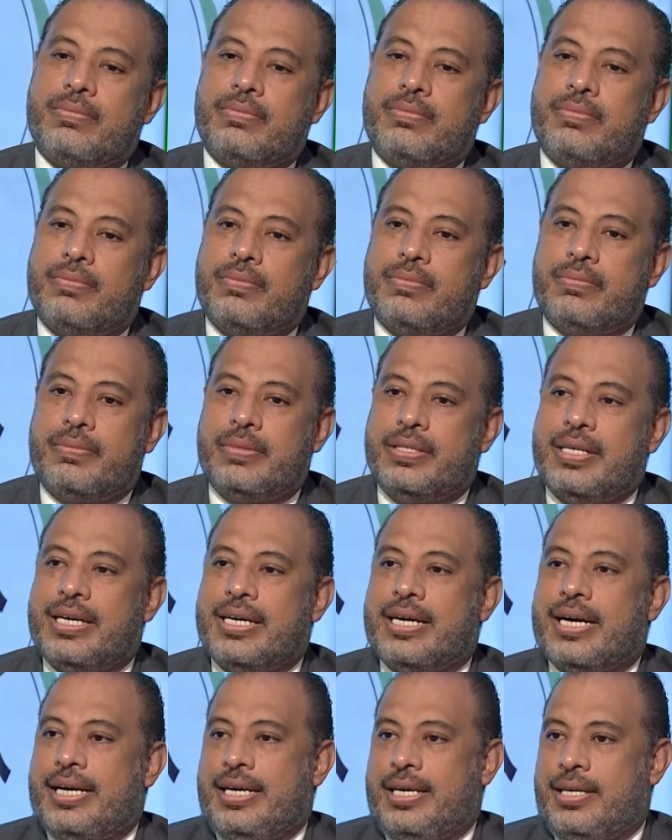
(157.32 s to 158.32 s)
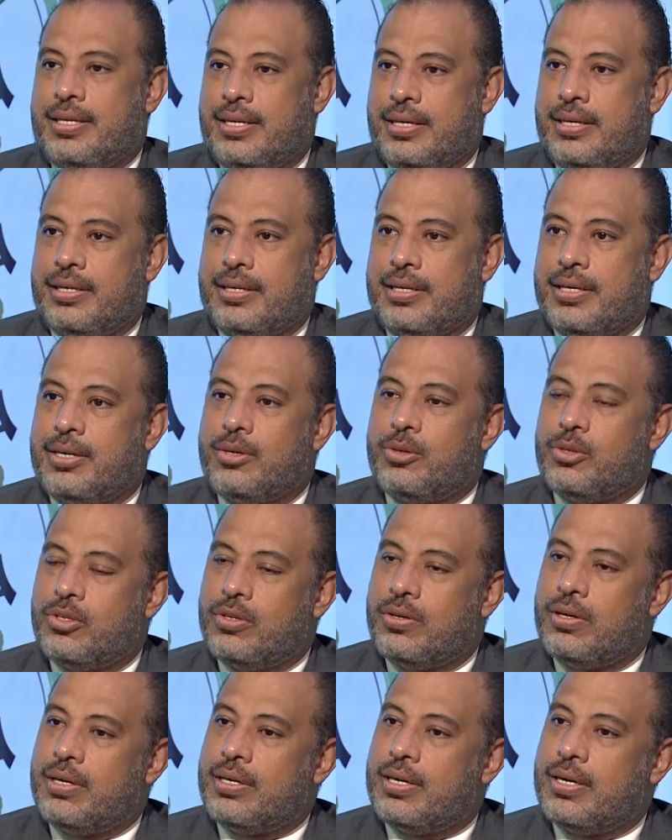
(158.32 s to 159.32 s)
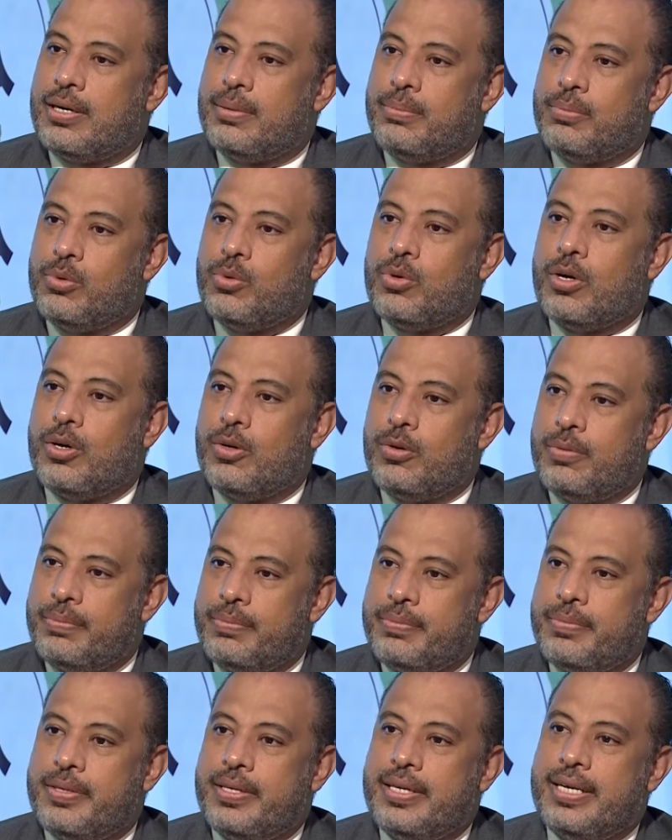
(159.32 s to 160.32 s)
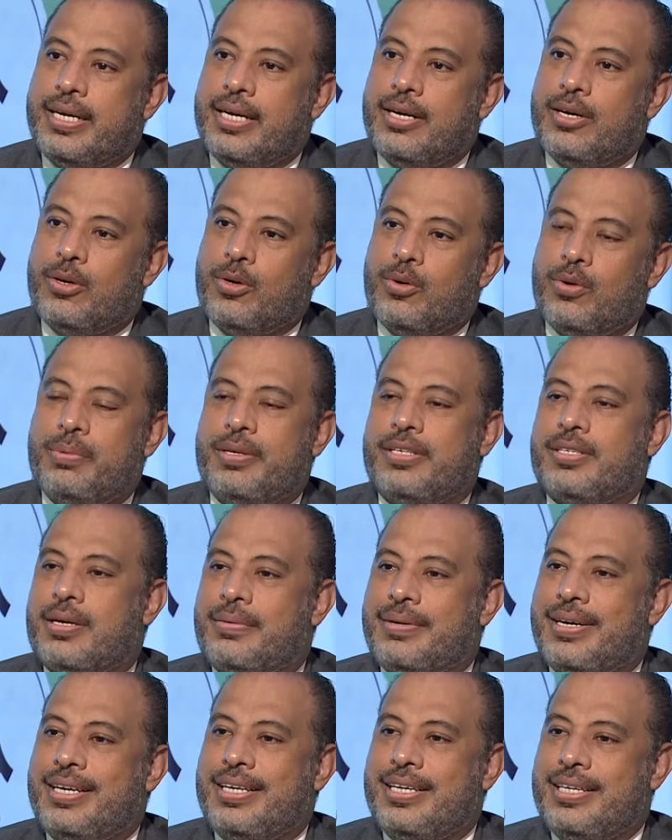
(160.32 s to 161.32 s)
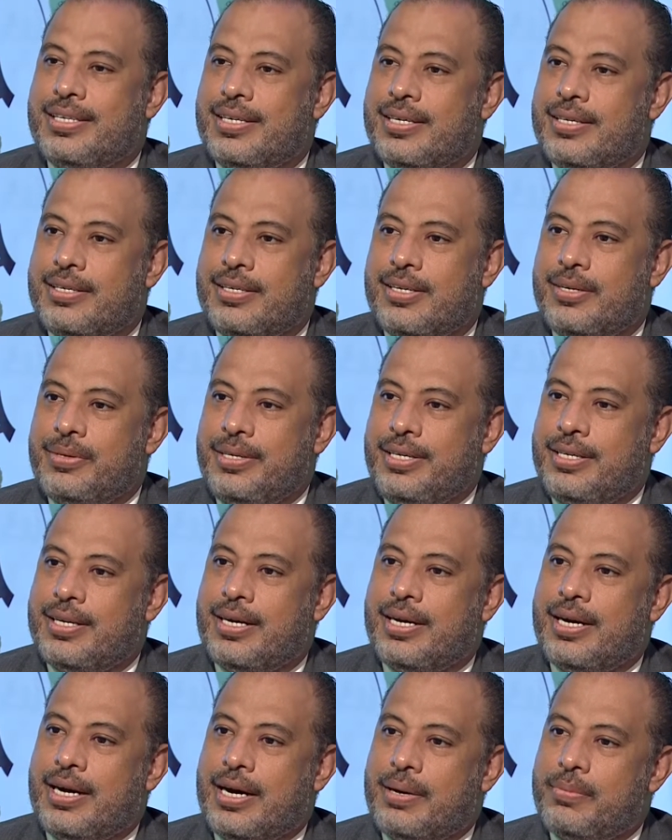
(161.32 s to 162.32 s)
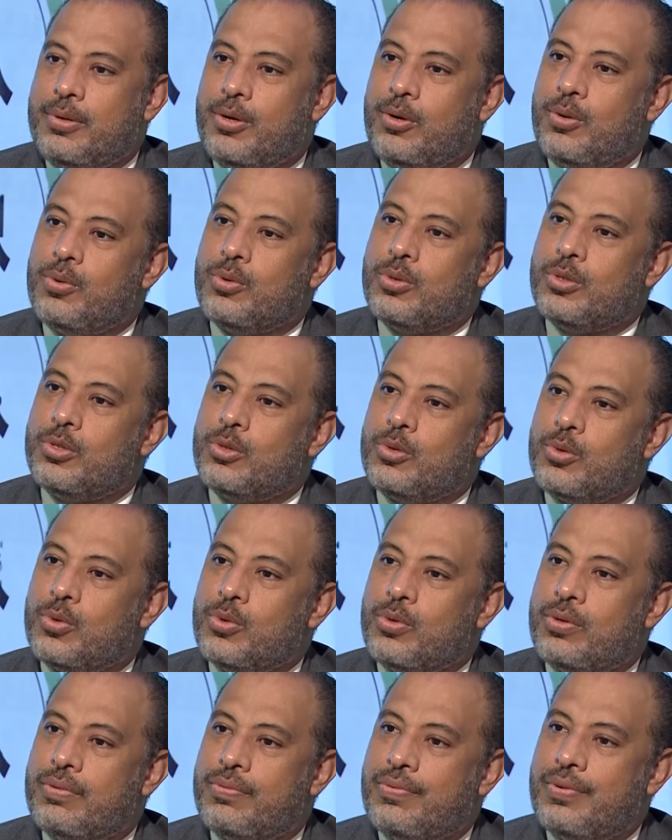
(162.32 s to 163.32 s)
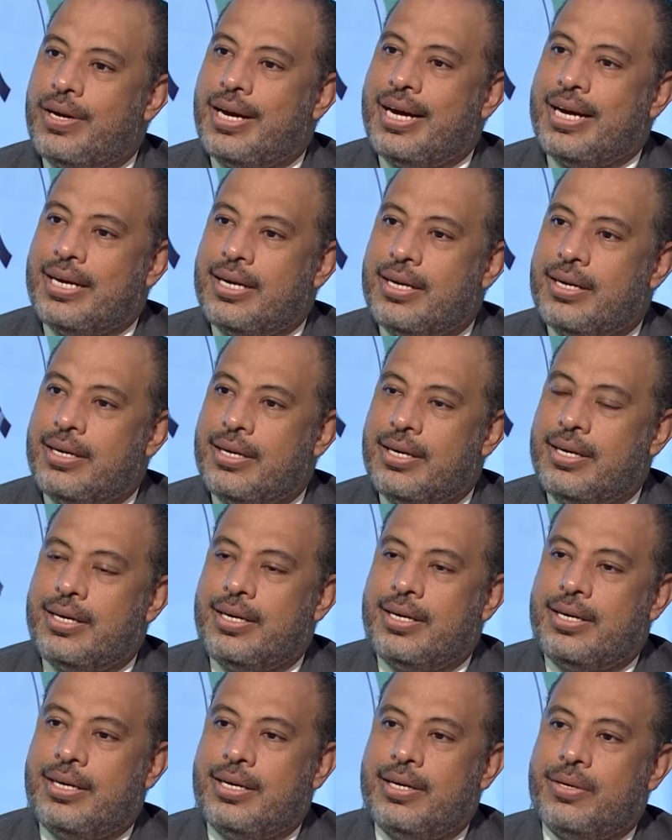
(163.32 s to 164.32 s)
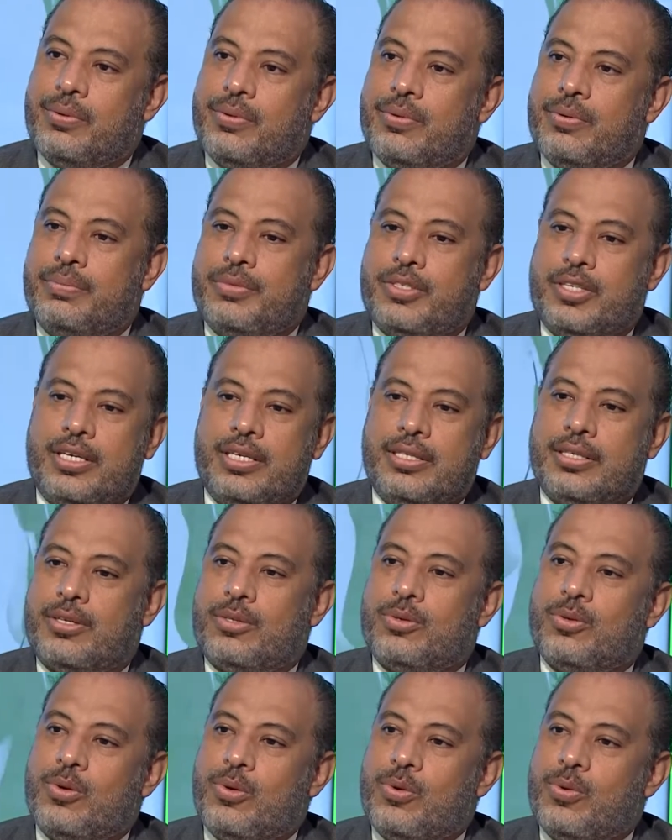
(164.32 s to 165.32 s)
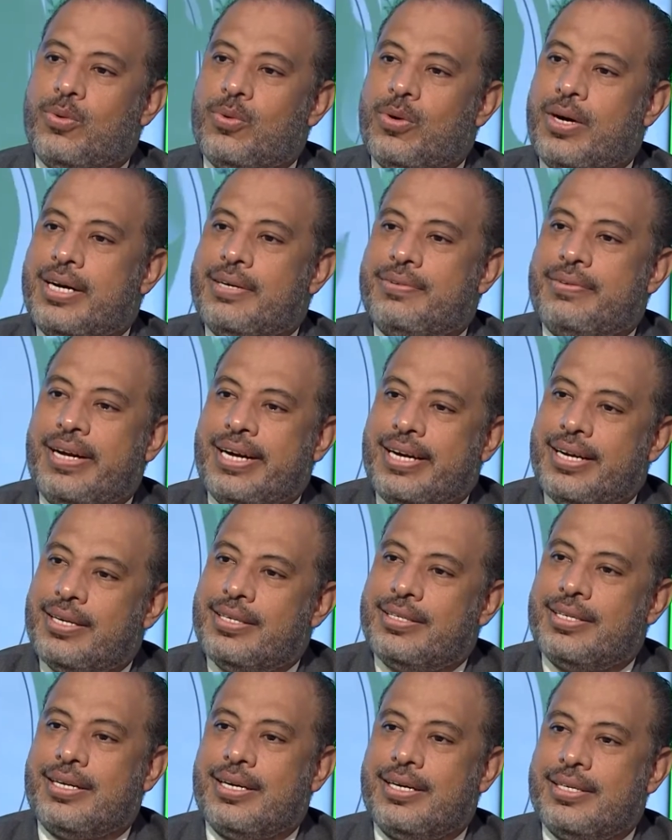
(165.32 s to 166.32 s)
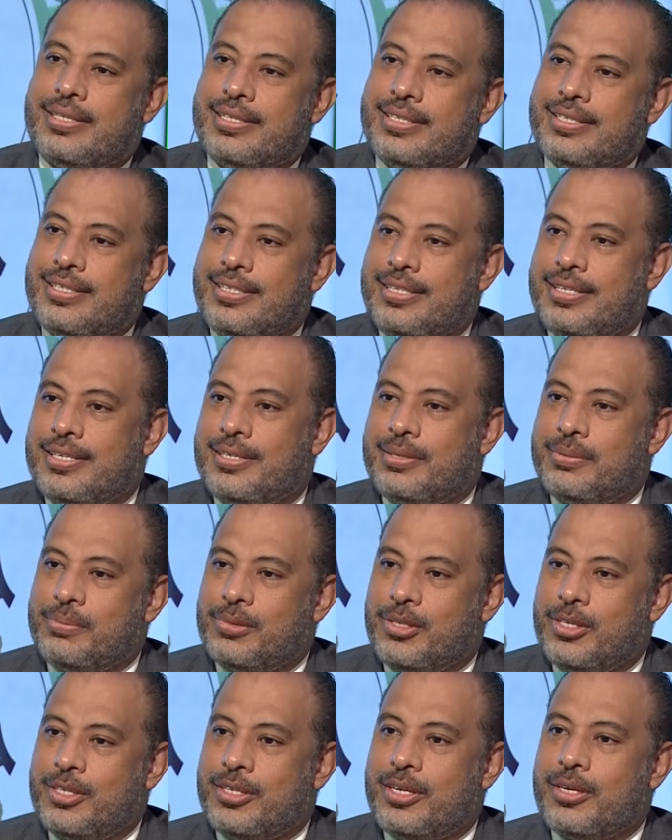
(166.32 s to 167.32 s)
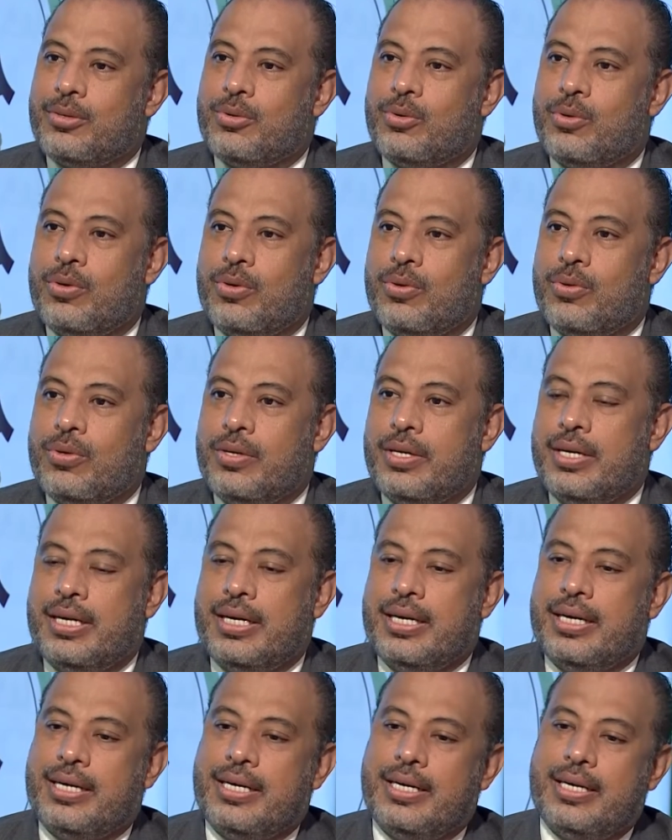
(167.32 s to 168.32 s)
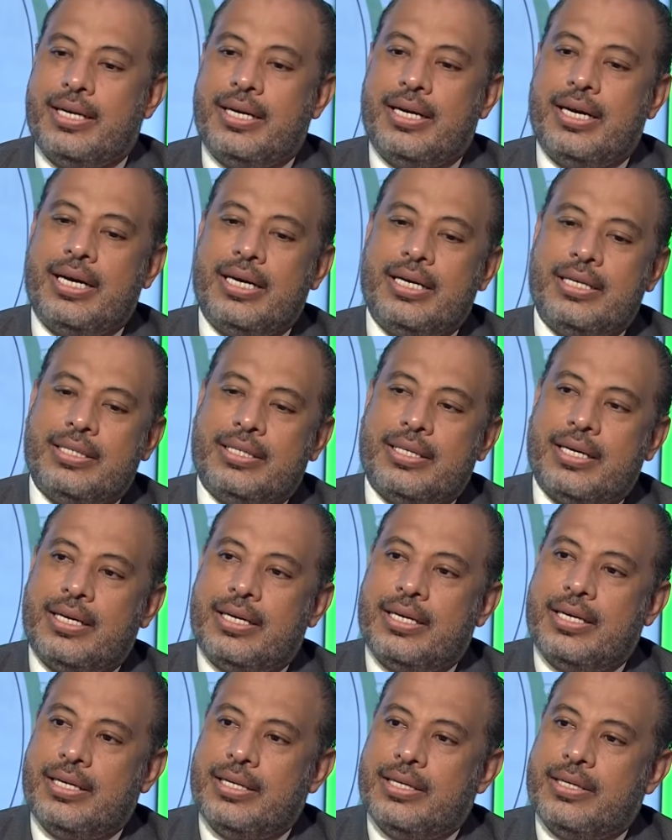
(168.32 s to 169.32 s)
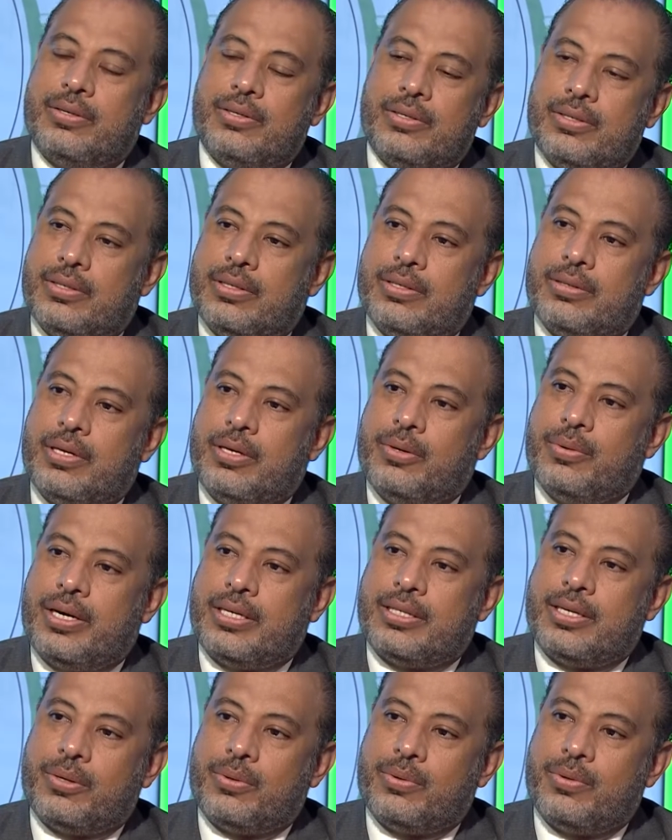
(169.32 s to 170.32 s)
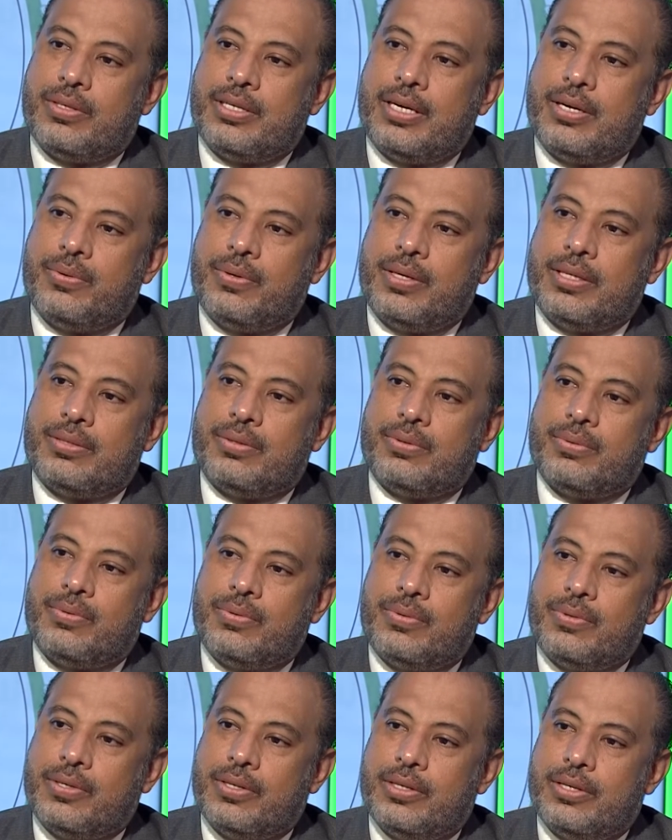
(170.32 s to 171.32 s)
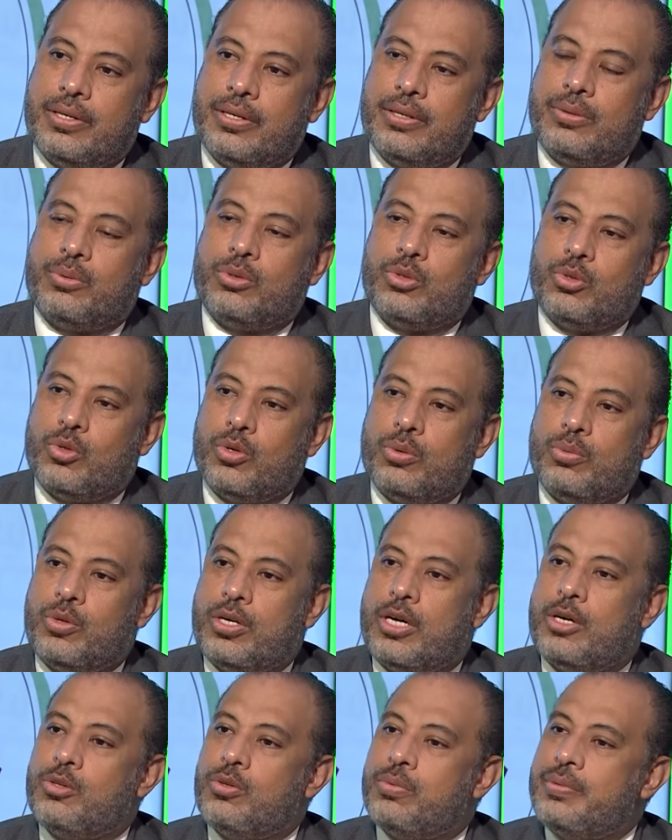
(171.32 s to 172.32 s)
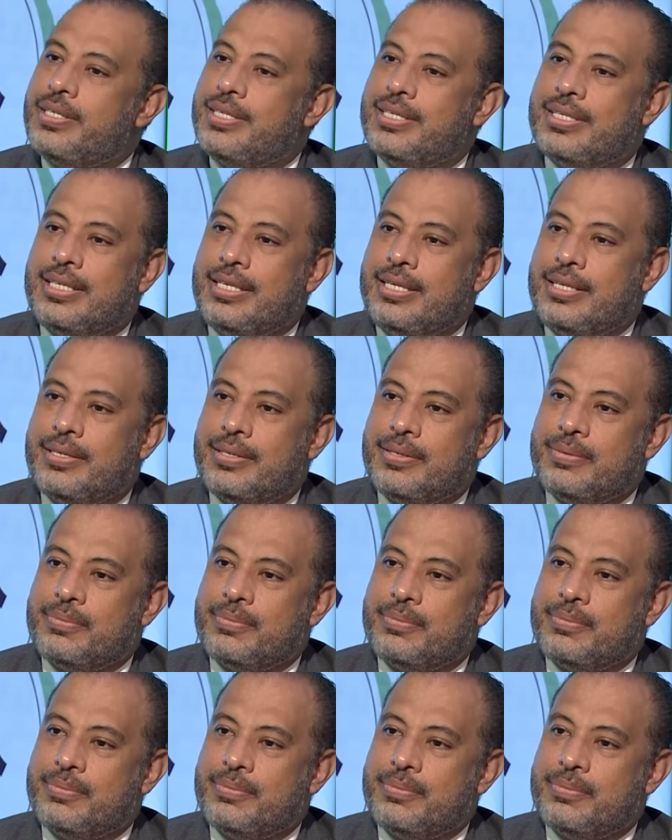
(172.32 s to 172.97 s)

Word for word: بنرجع احنا كاسره كاب وكأم هو بيصعب علينا لو احنا عاملين له كنترول في الاكل لو مش هنقدر نقول له وقف اكل انت اكلت كتير مش هنقدر نقول له آه لا انت آه, آه، اوعى تاكل دوت وستوب وناخده من ايديه